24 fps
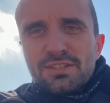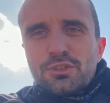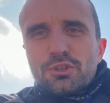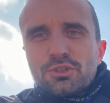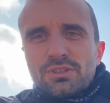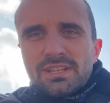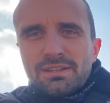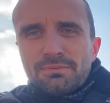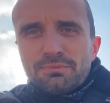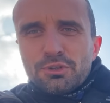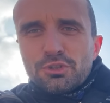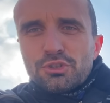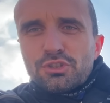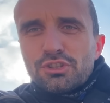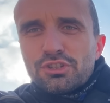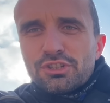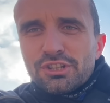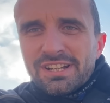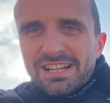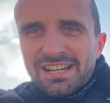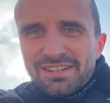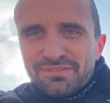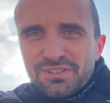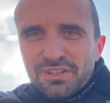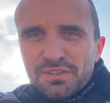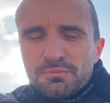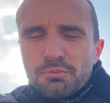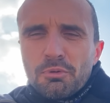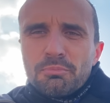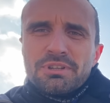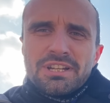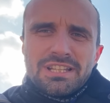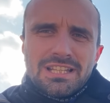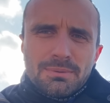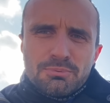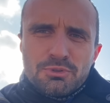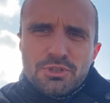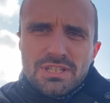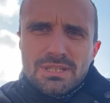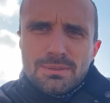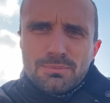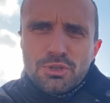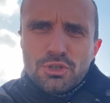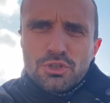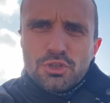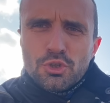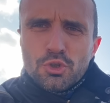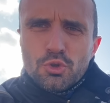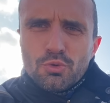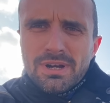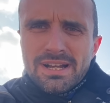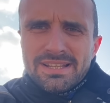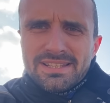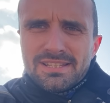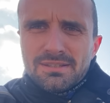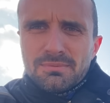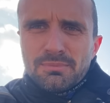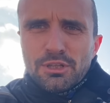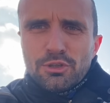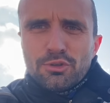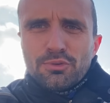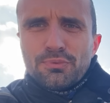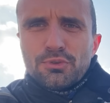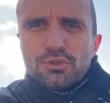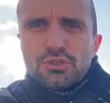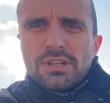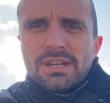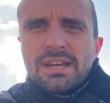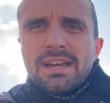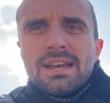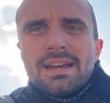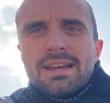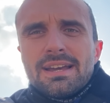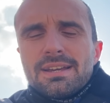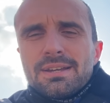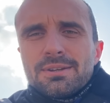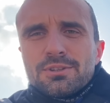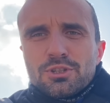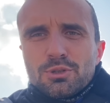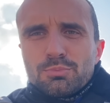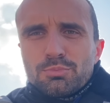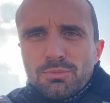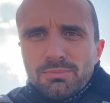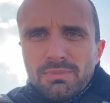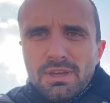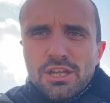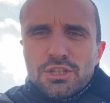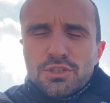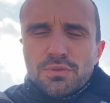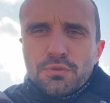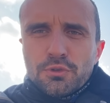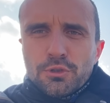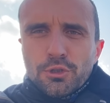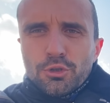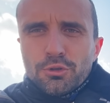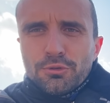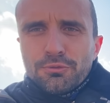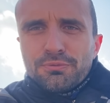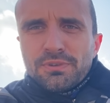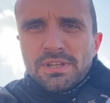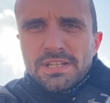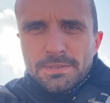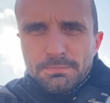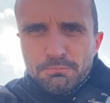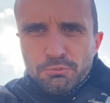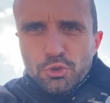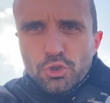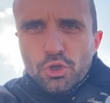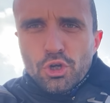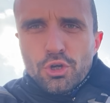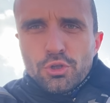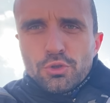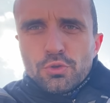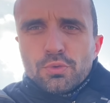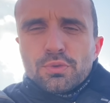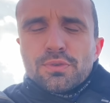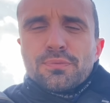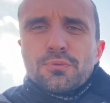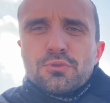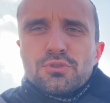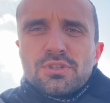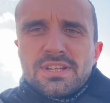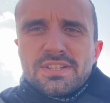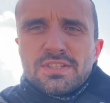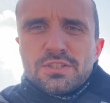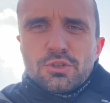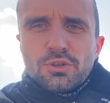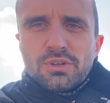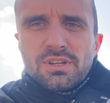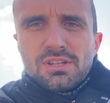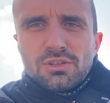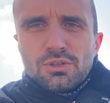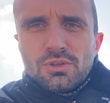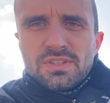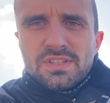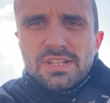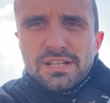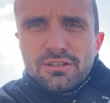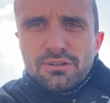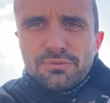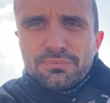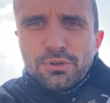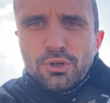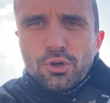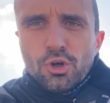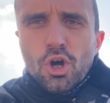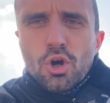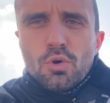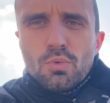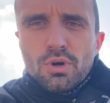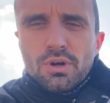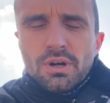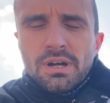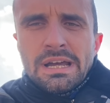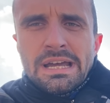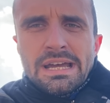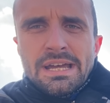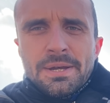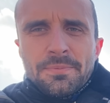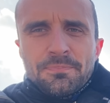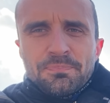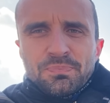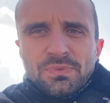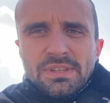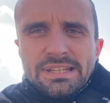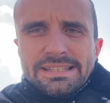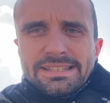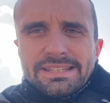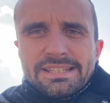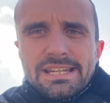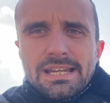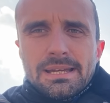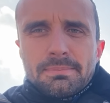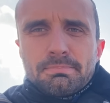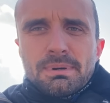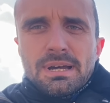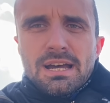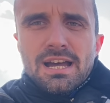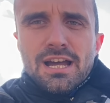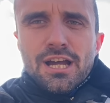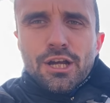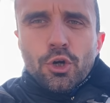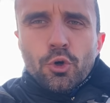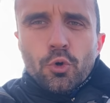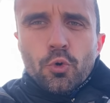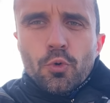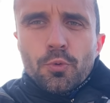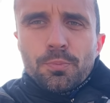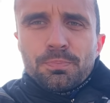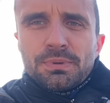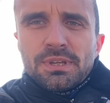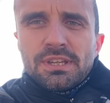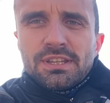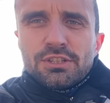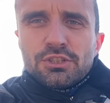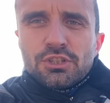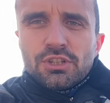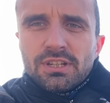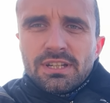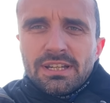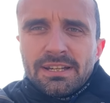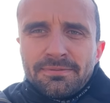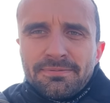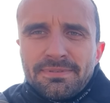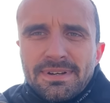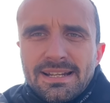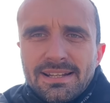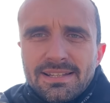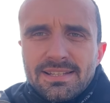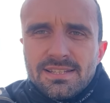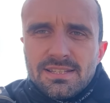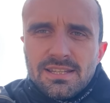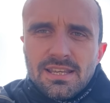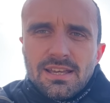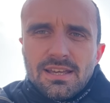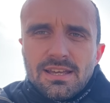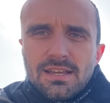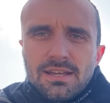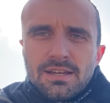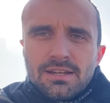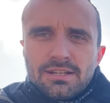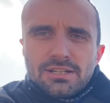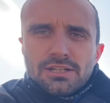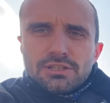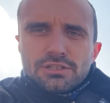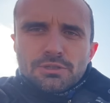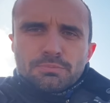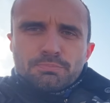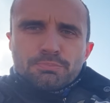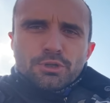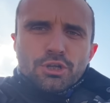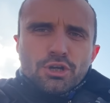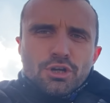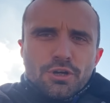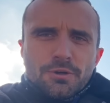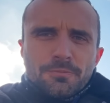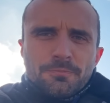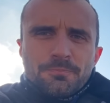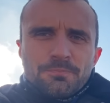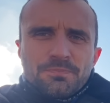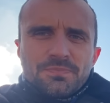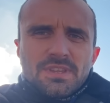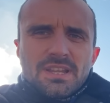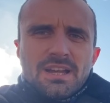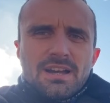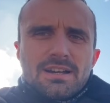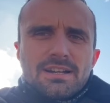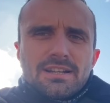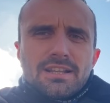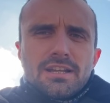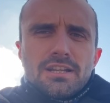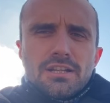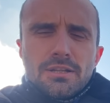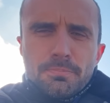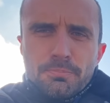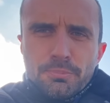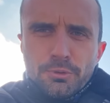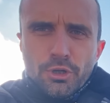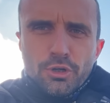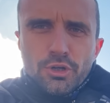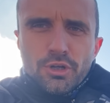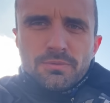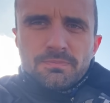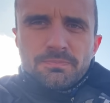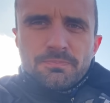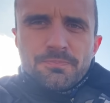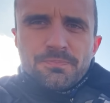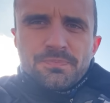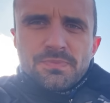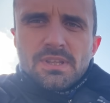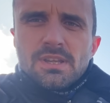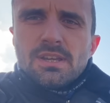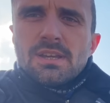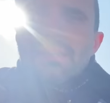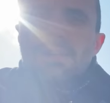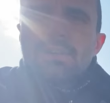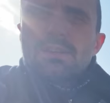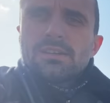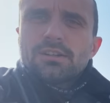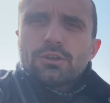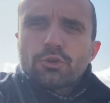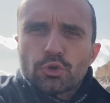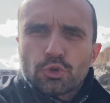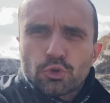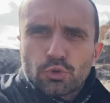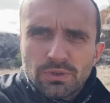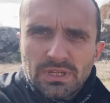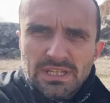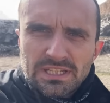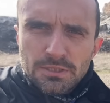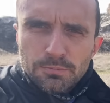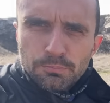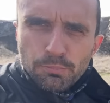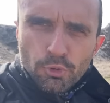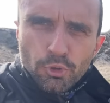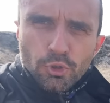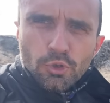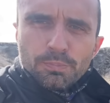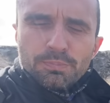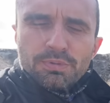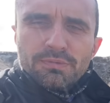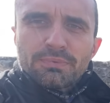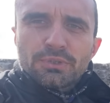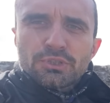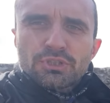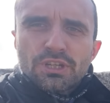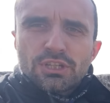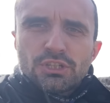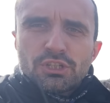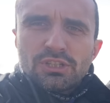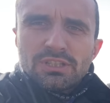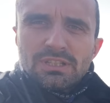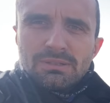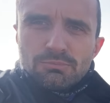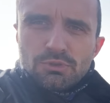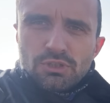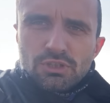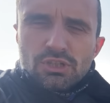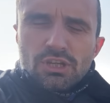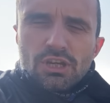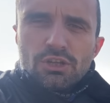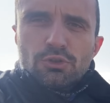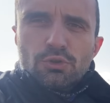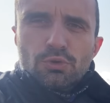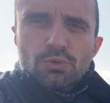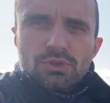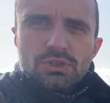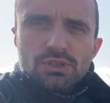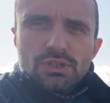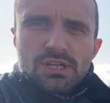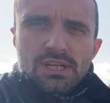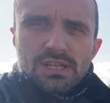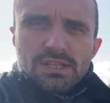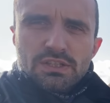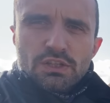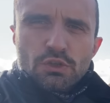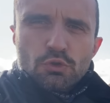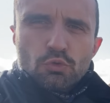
do tej właśnie ciekawej, wspomnianej przeze mnie sytuacji, mianowicie, żeby mieć w Triumfie z przodu 21-calowe koło, trzeba kupić wersję Rally Pro. A Rally Pro kosztuje sporo powyżej 70 tysięcy